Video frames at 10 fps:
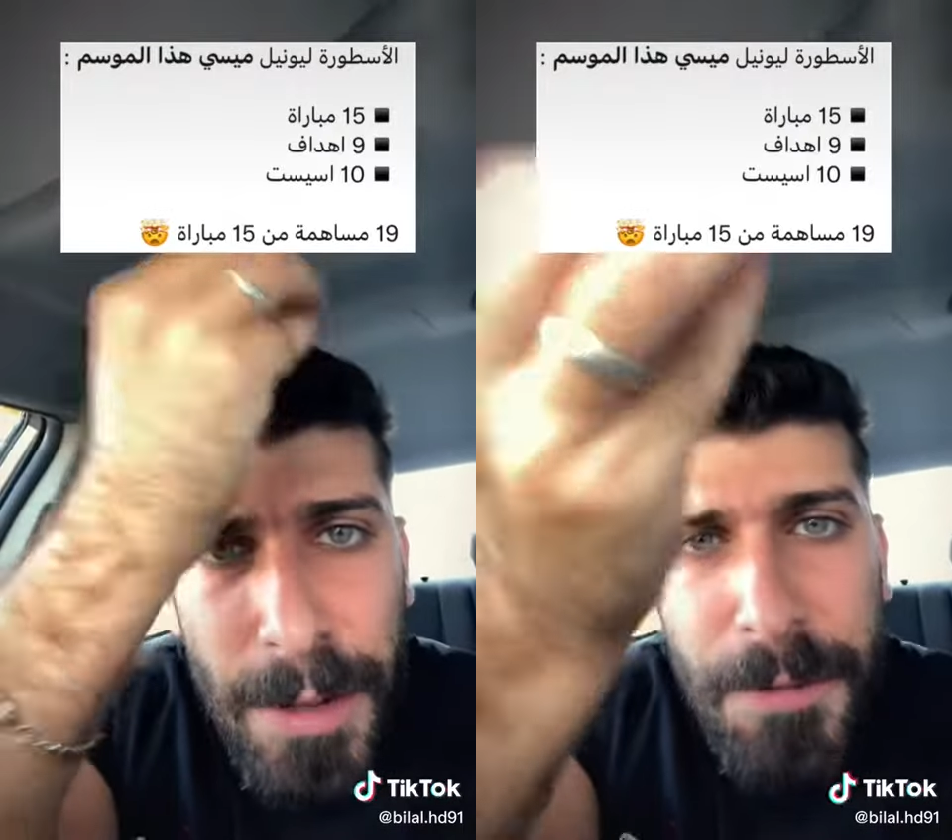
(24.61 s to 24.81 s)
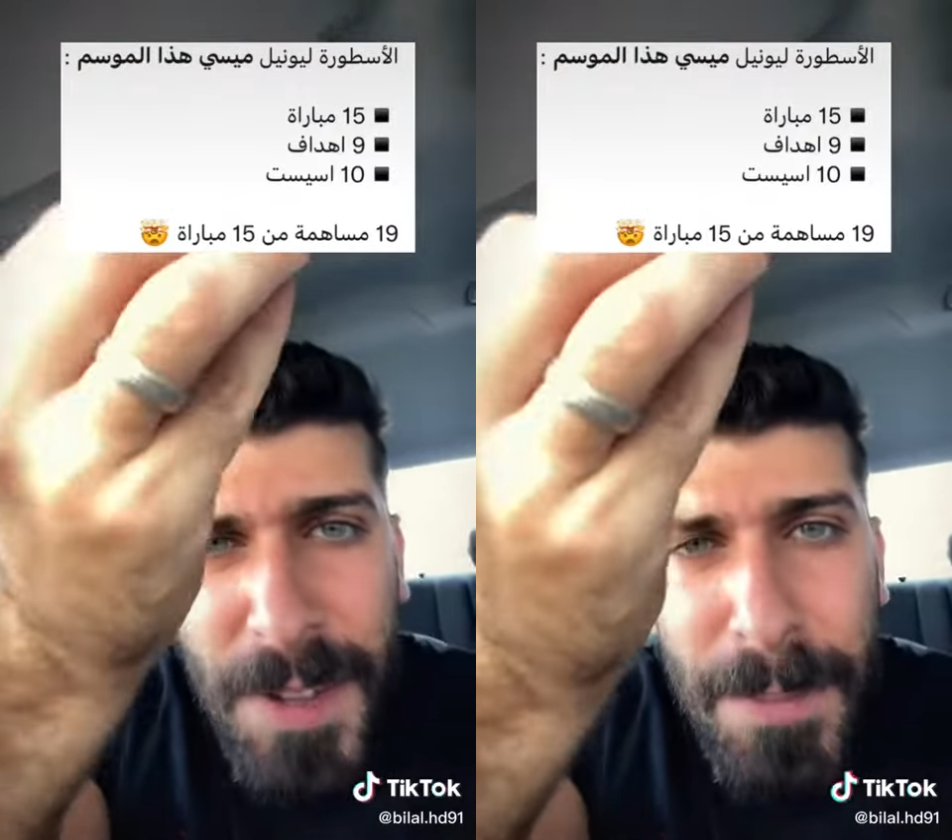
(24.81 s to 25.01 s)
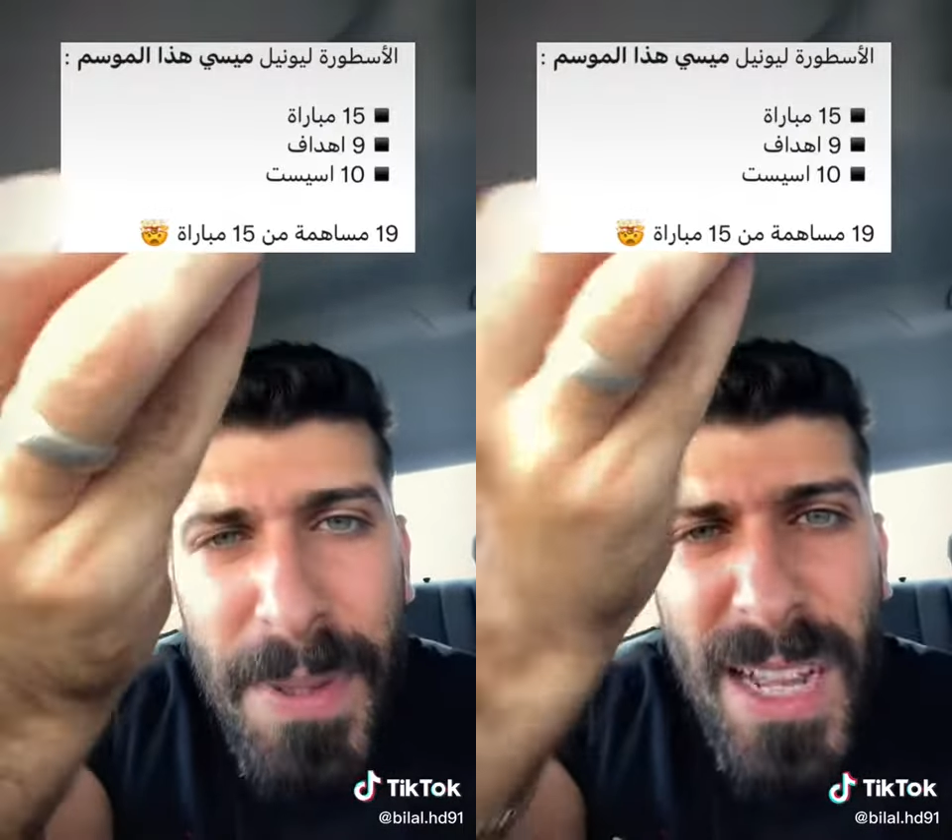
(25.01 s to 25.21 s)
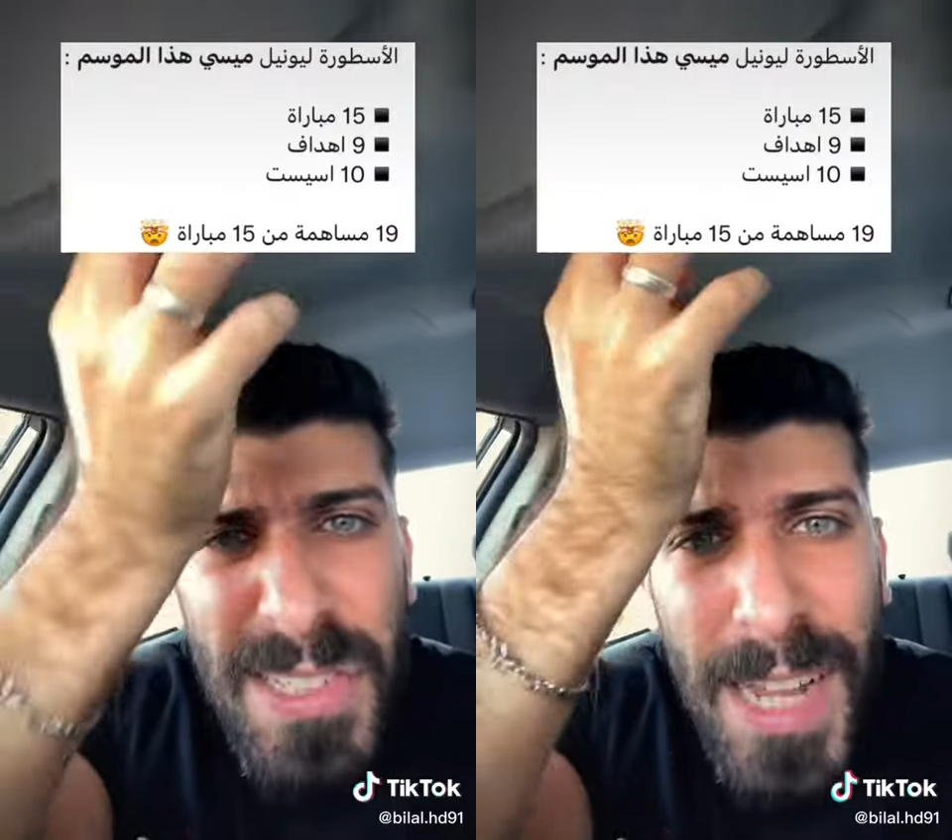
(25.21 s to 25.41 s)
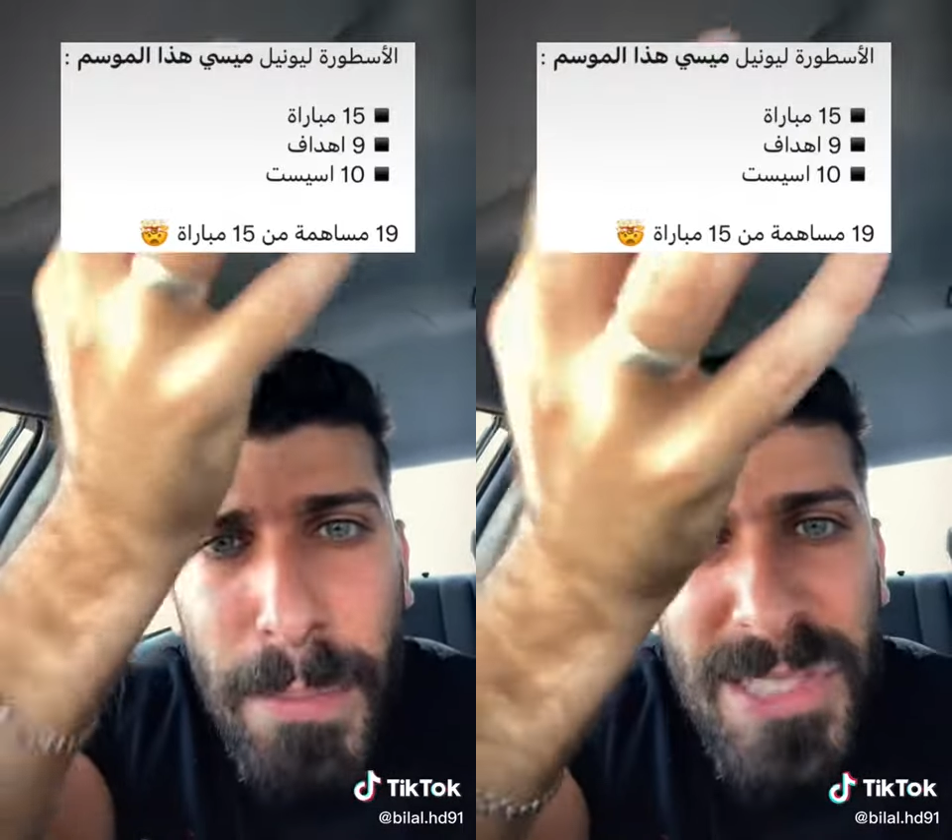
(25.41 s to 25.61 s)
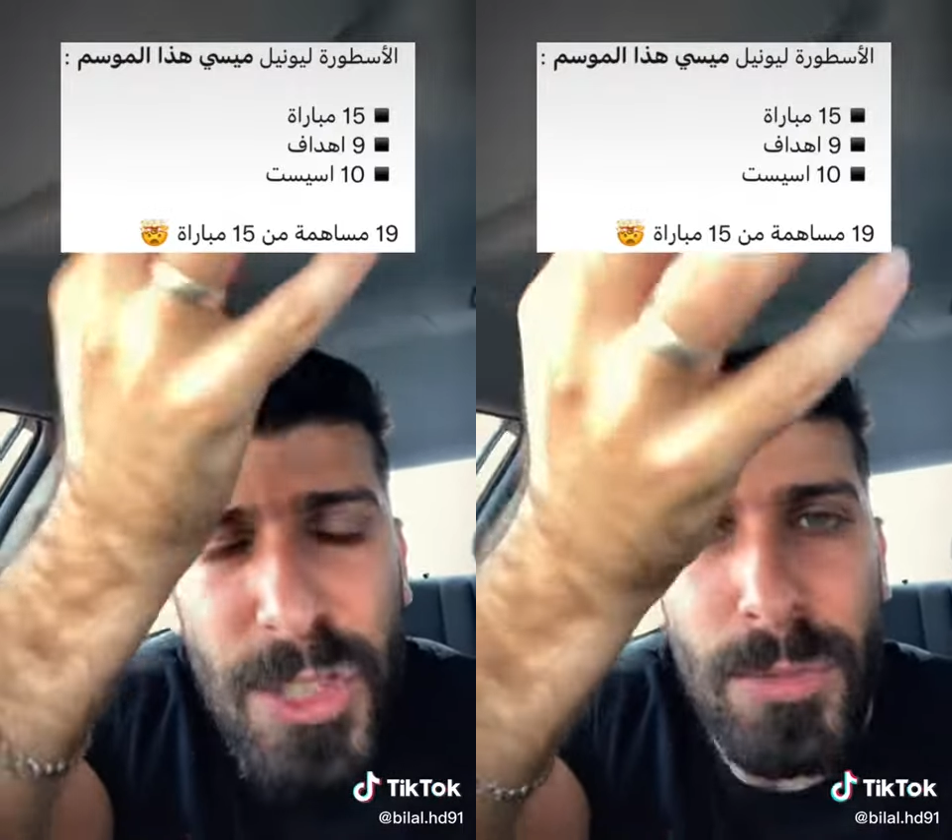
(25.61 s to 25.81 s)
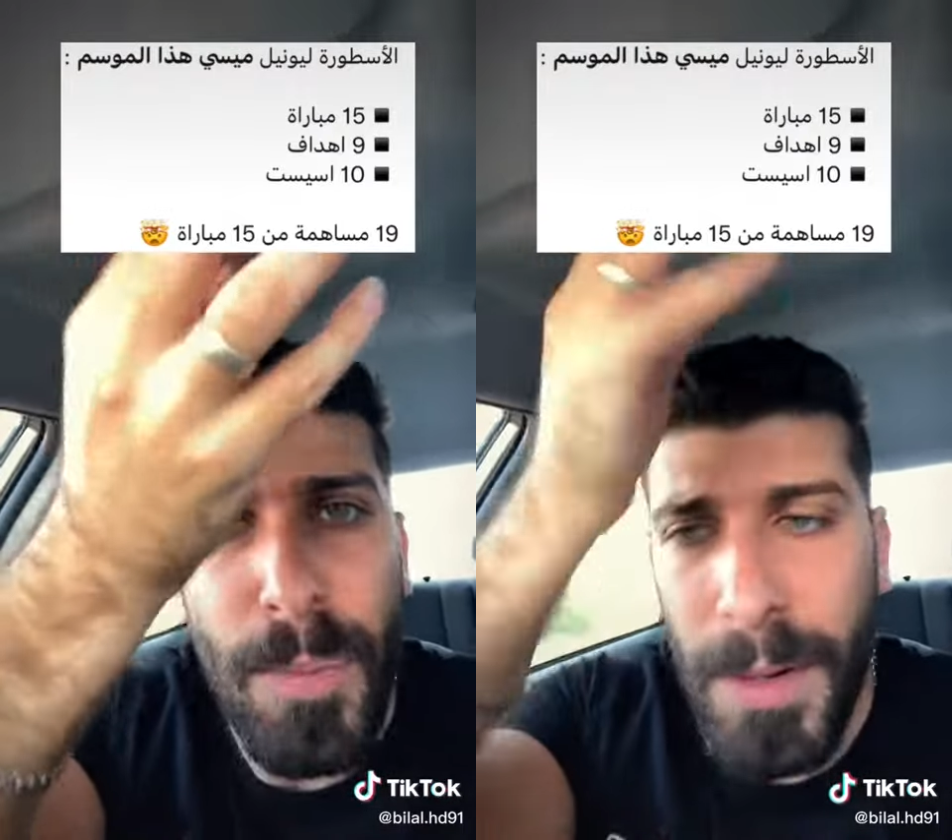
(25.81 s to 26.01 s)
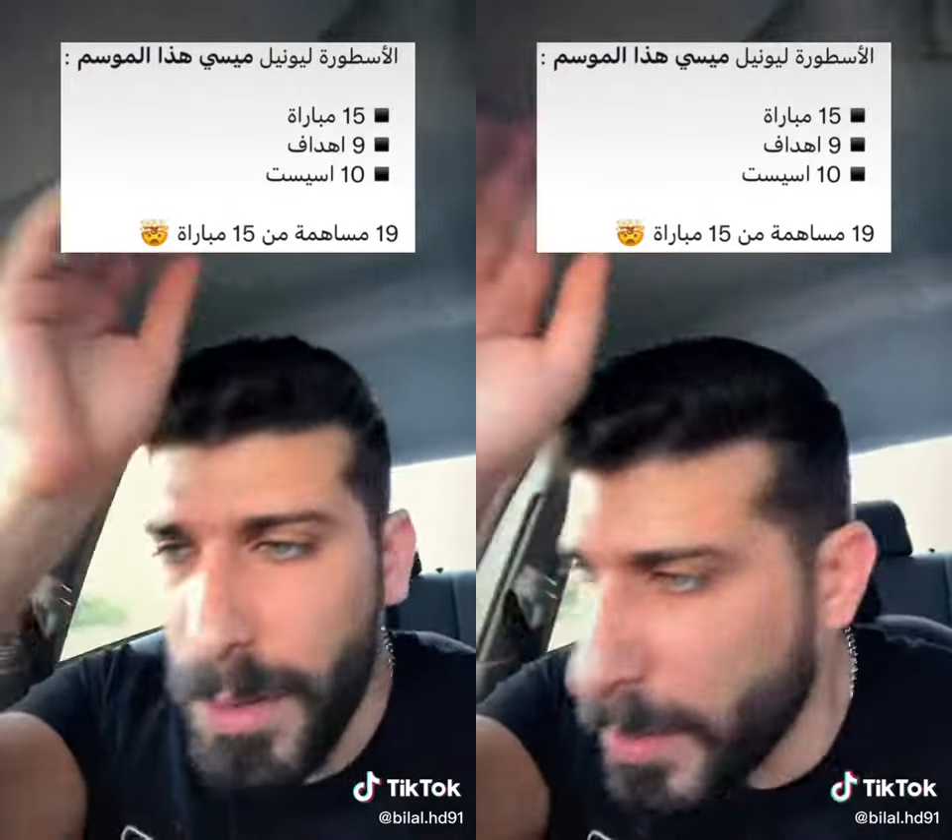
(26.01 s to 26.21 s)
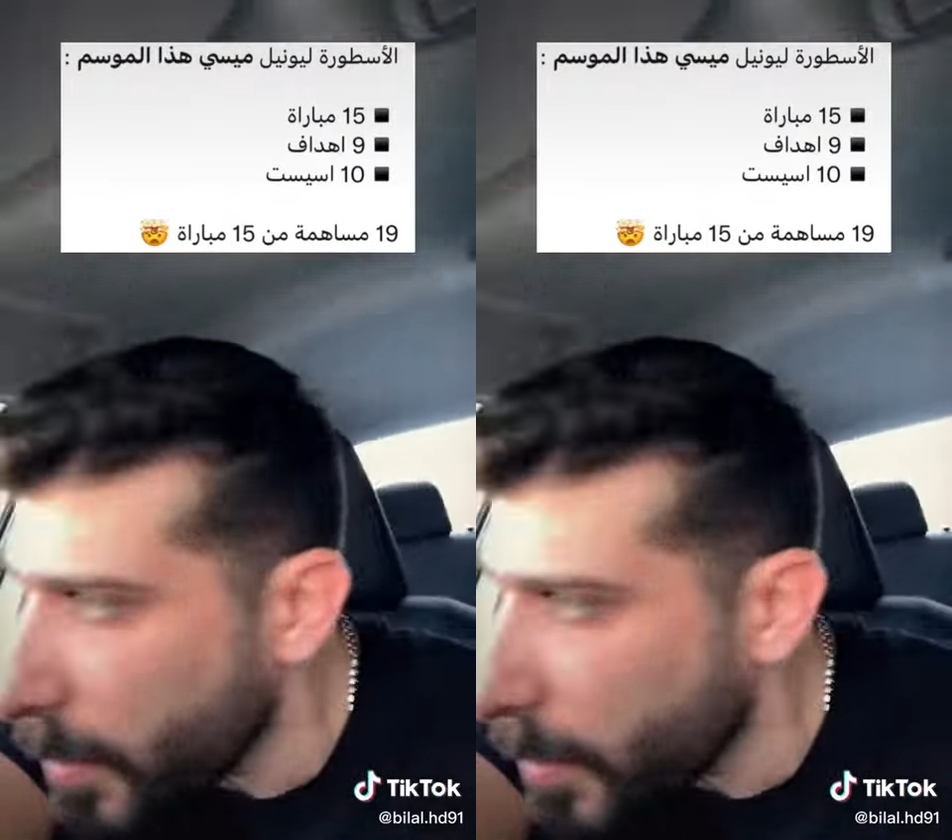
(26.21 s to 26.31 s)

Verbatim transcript: فيه من اصل 15 مباراة